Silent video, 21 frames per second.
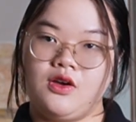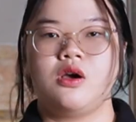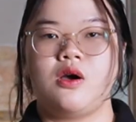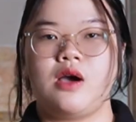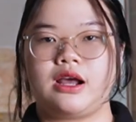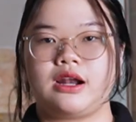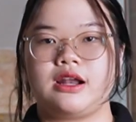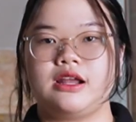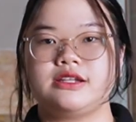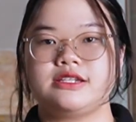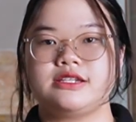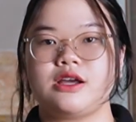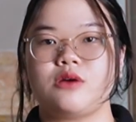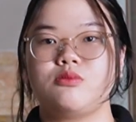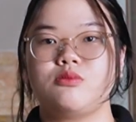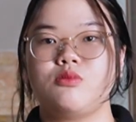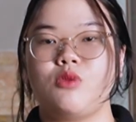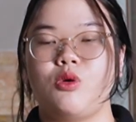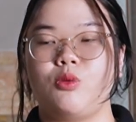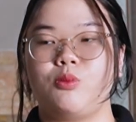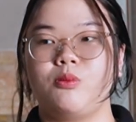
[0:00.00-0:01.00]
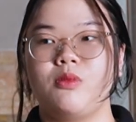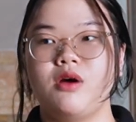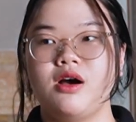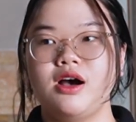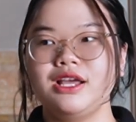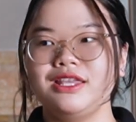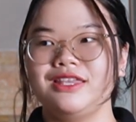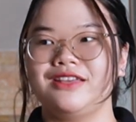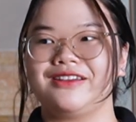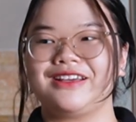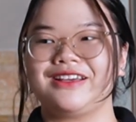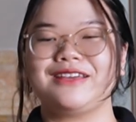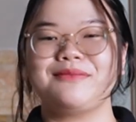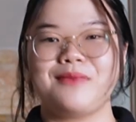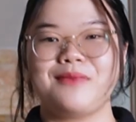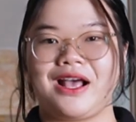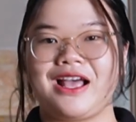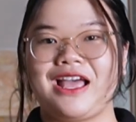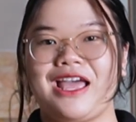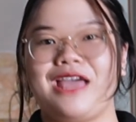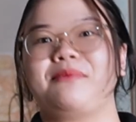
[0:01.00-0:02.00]
hoặc là trong một mới những cái
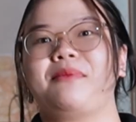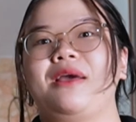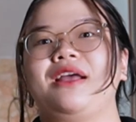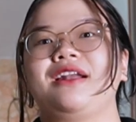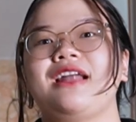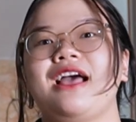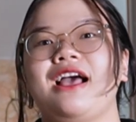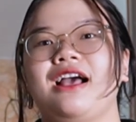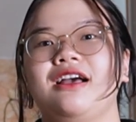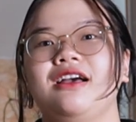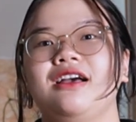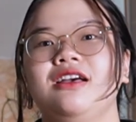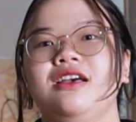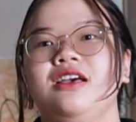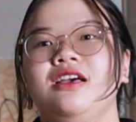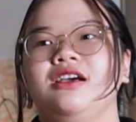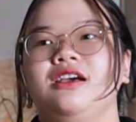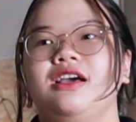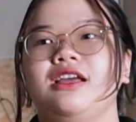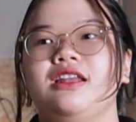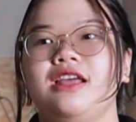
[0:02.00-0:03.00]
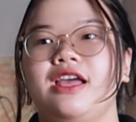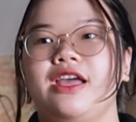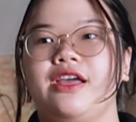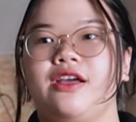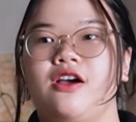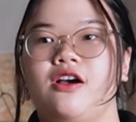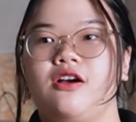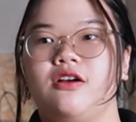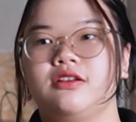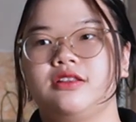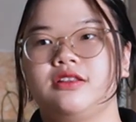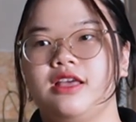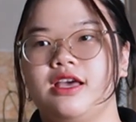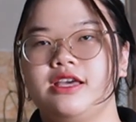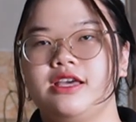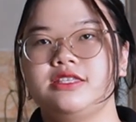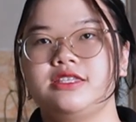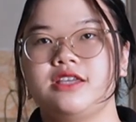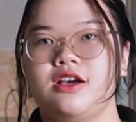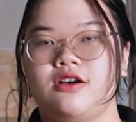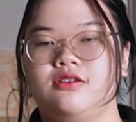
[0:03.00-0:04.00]
mặt hàng bạn đăng á khách hàng họ có
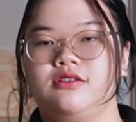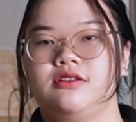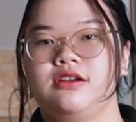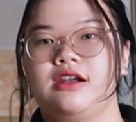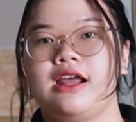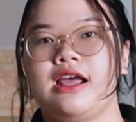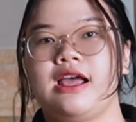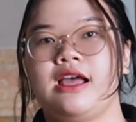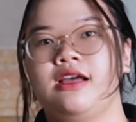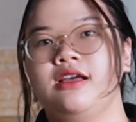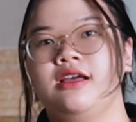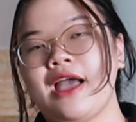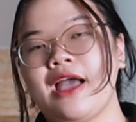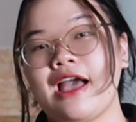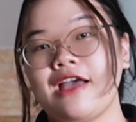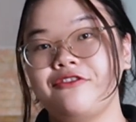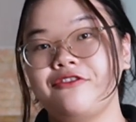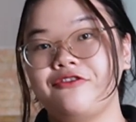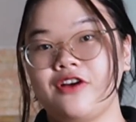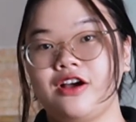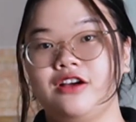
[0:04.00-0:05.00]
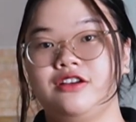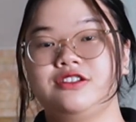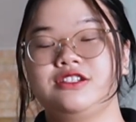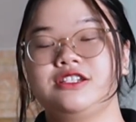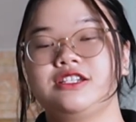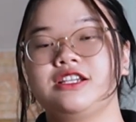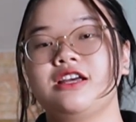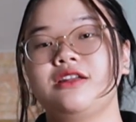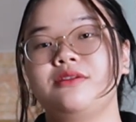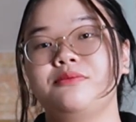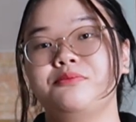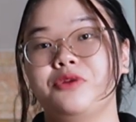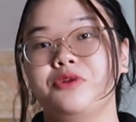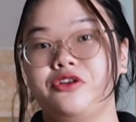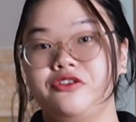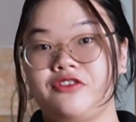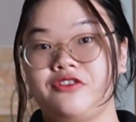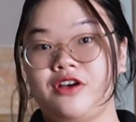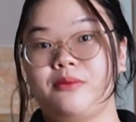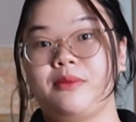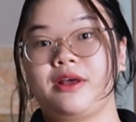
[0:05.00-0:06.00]
thể chọn ra hai phần trên
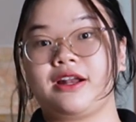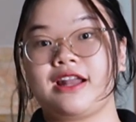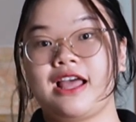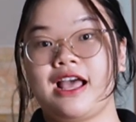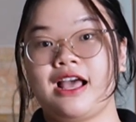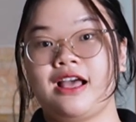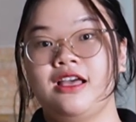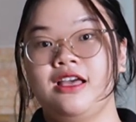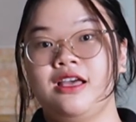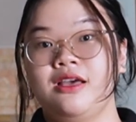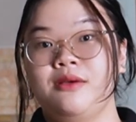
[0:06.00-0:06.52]
10 phần bạn đăng